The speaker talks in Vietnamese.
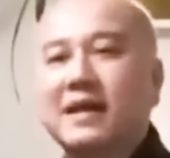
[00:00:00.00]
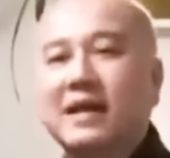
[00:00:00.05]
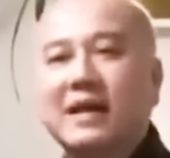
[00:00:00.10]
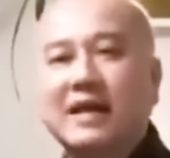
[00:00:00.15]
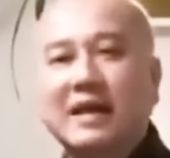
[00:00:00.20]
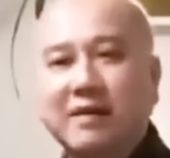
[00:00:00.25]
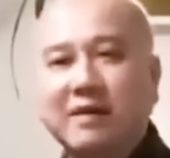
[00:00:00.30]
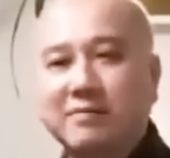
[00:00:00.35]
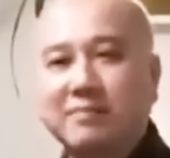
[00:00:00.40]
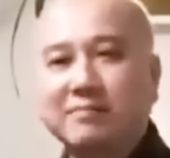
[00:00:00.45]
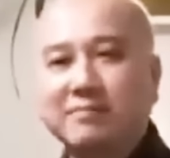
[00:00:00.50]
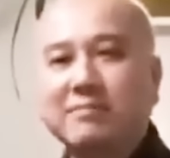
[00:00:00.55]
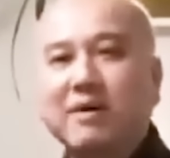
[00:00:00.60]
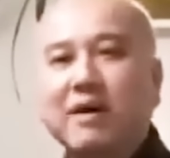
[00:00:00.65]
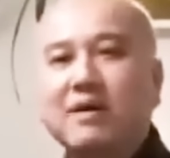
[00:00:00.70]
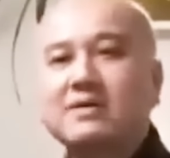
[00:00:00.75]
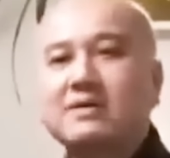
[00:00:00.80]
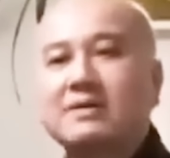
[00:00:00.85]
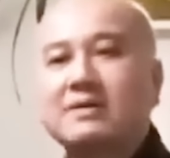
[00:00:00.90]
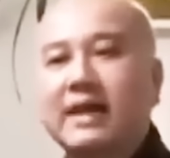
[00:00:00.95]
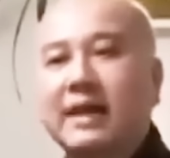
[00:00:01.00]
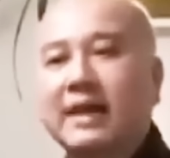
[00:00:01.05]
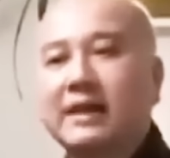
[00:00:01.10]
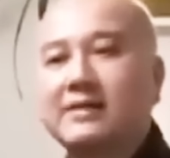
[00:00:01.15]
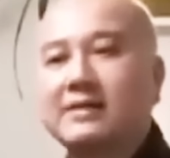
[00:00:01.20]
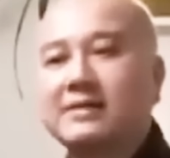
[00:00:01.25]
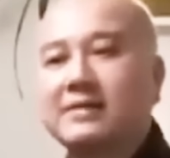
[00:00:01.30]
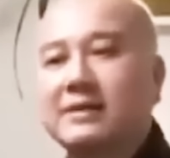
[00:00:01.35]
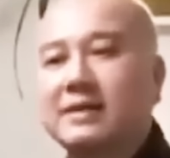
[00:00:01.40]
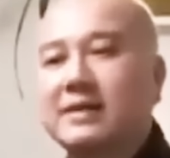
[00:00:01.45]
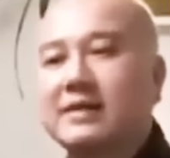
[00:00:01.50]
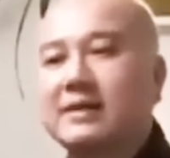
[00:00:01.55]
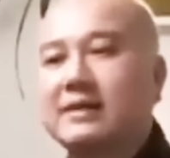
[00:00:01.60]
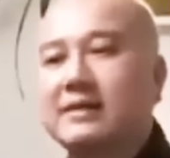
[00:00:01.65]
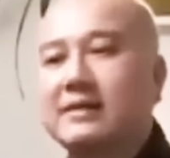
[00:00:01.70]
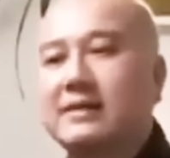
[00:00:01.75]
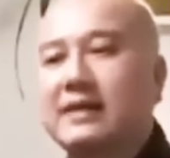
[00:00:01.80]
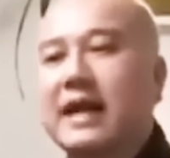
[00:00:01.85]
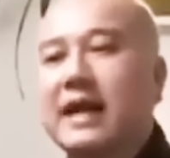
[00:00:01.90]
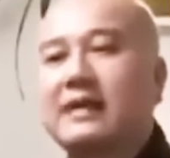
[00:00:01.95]
lòng bỏng sẻn,
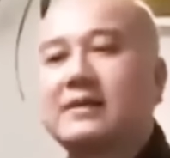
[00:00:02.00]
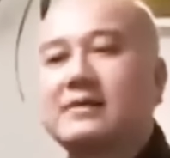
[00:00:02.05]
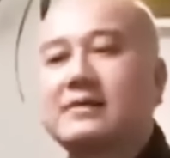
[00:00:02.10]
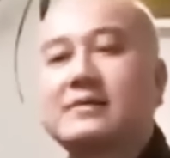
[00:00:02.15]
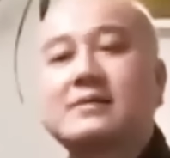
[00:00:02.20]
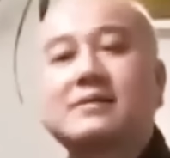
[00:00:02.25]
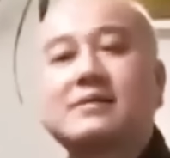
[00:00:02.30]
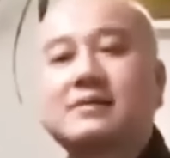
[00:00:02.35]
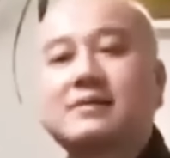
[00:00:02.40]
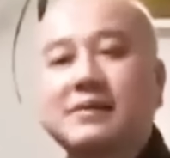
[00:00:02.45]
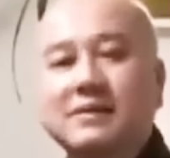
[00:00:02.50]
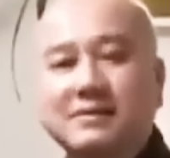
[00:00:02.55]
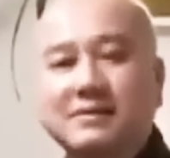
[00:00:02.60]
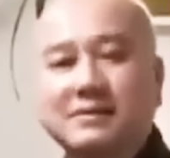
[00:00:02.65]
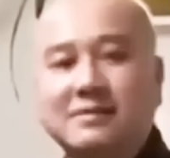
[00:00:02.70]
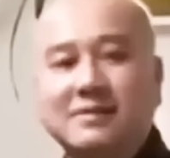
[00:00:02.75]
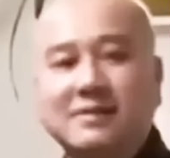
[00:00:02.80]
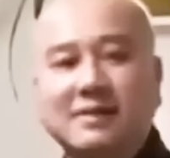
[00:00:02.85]
tiền căn chưa dứt,